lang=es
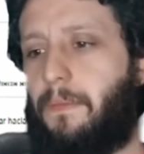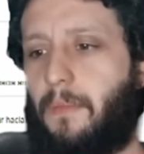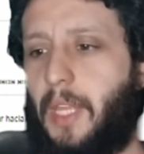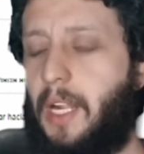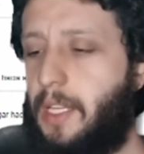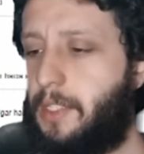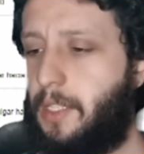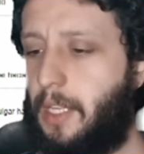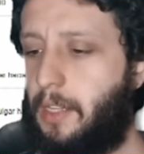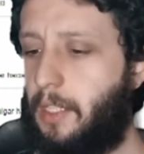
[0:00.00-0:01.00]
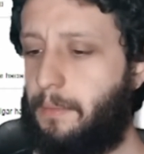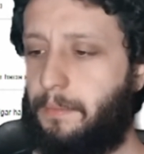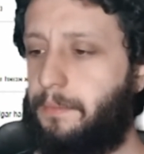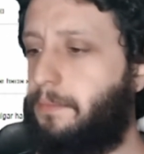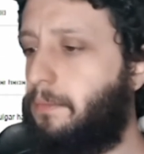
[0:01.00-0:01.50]
Al día siguiente
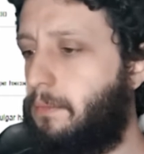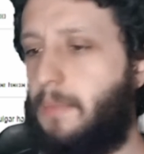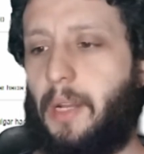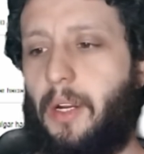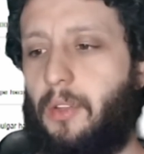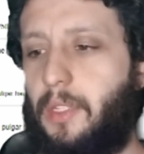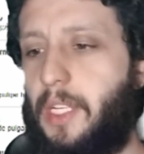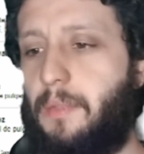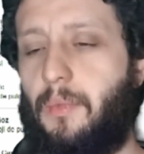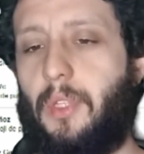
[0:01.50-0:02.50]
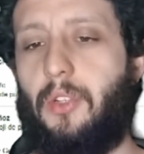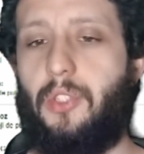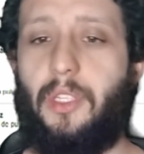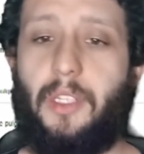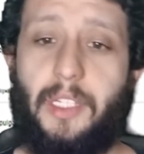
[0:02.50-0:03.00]
me hablaron tres, me preguntaron,
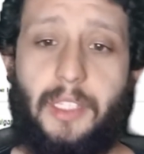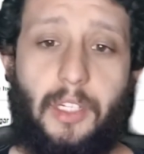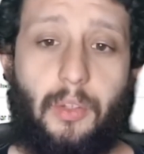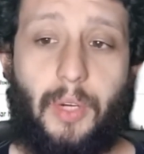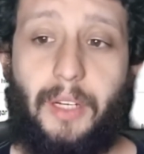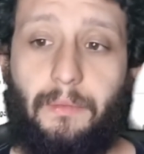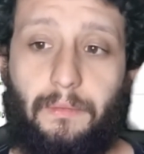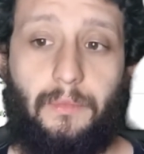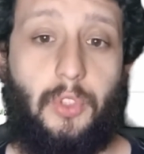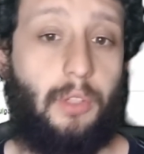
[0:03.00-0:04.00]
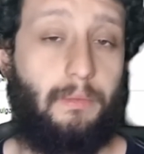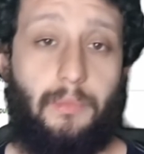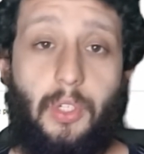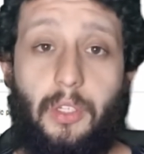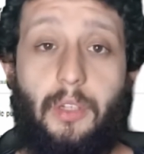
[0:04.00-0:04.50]
che, ¿tenés el tobogán? No,
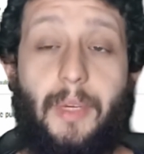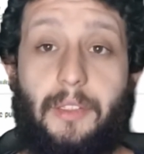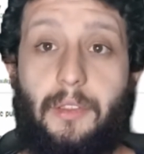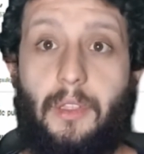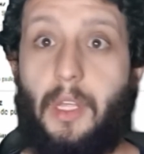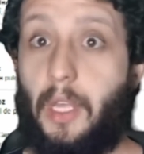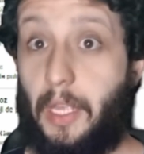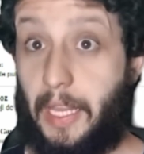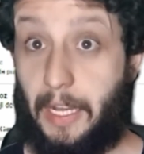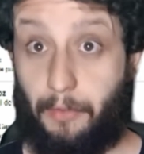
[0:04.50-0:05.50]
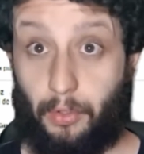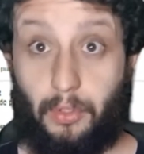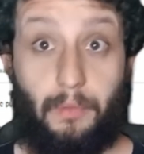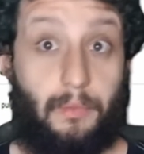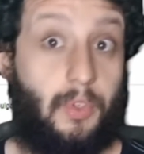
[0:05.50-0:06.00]
no lo tengo más. En la
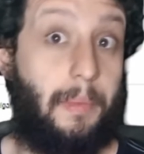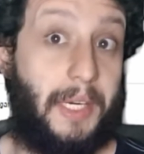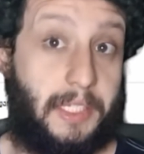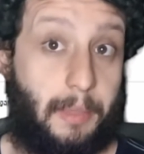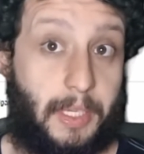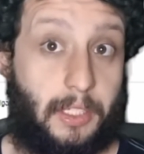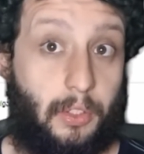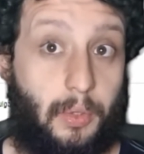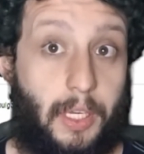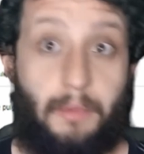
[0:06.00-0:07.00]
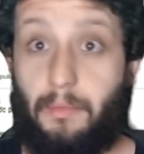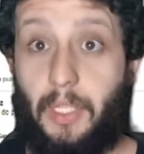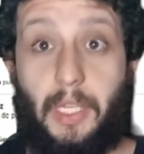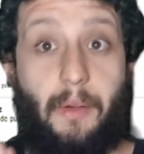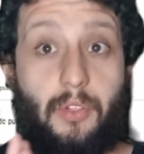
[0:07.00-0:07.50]
foto no aparecía más el tobogán y
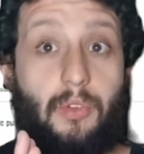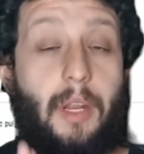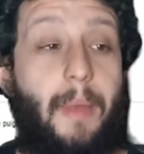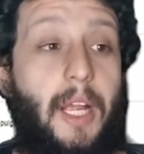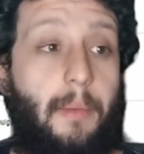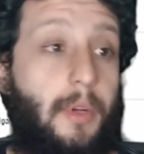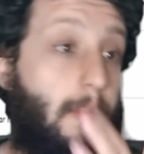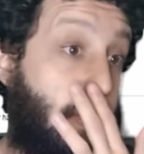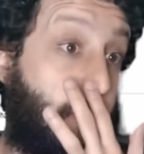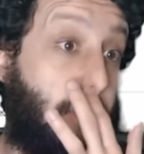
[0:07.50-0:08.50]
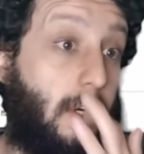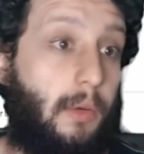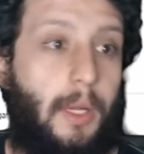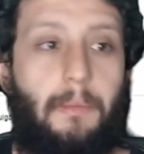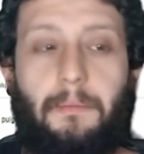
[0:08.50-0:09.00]
estaba solo la maca. pero me preguntaron
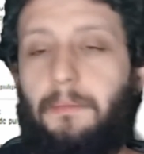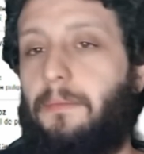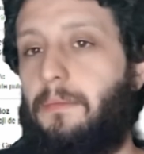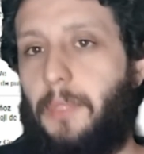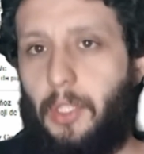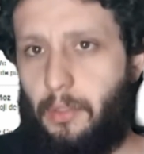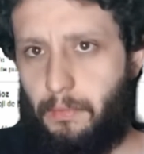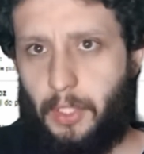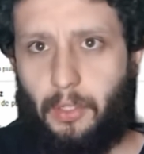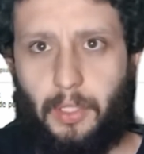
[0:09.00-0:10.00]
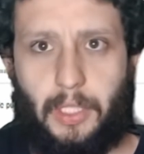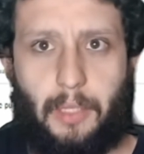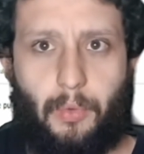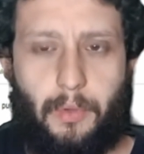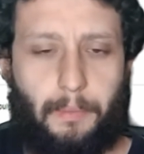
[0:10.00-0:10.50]
igual. Pero se las contesté
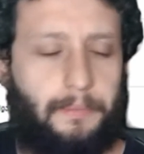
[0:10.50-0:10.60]
muy bien.